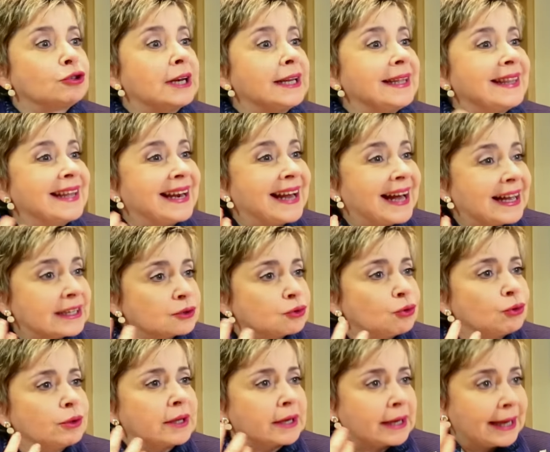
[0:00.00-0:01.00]
de
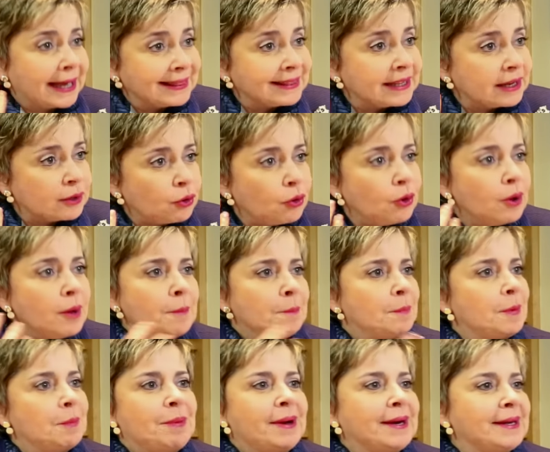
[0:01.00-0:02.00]
liderazgo y de género
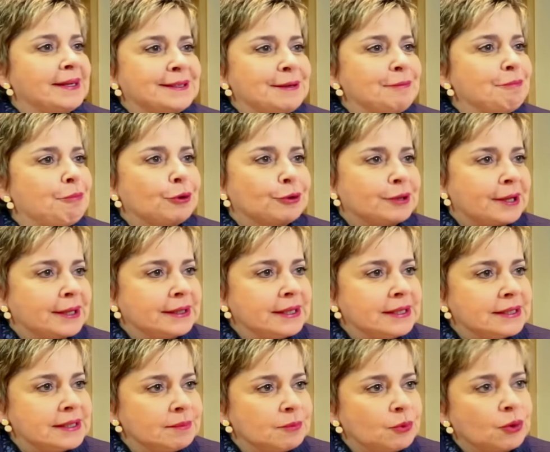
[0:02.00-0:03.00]
me parece
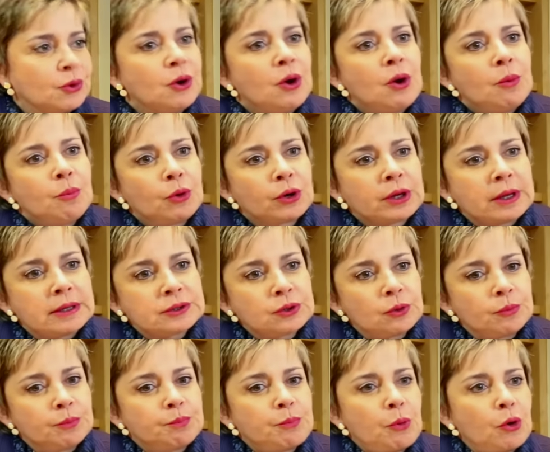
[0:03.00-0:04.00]
importantísimo, porque
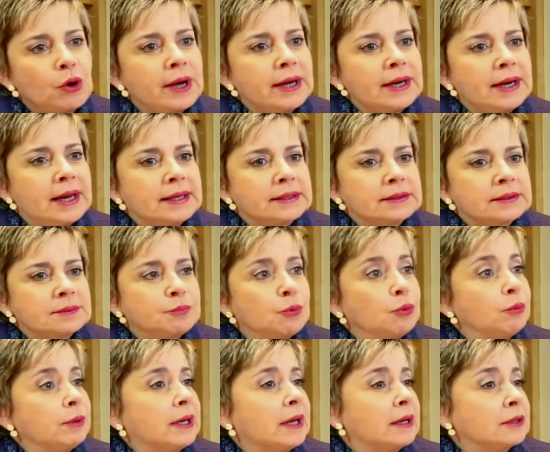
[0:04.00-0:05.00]
son pocas las
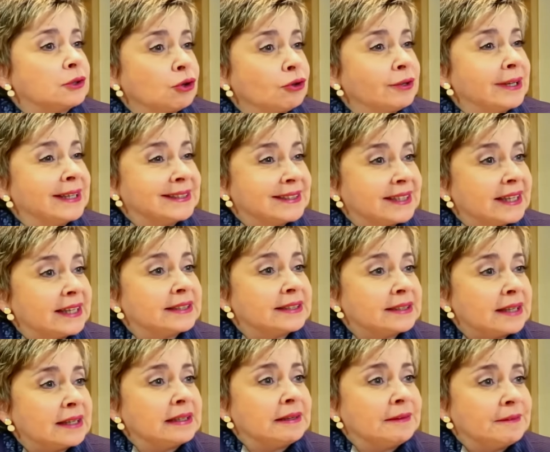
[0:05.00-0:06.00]
publicaciones de
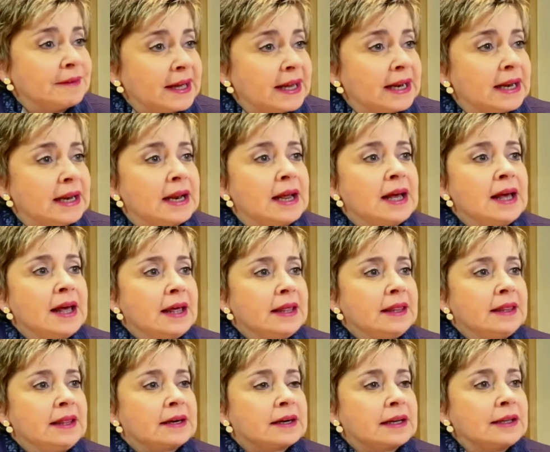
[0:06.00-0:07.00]
este nivel
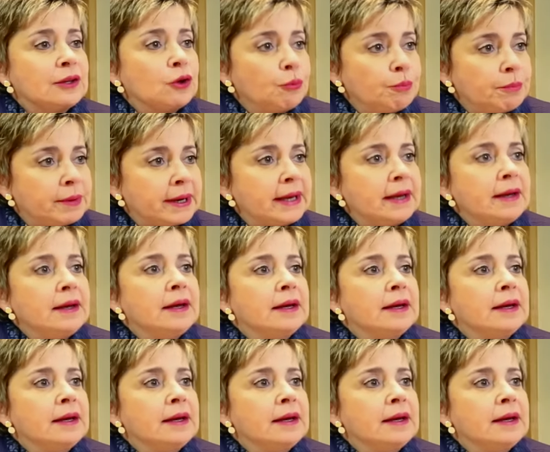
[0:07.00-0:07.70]
de renombre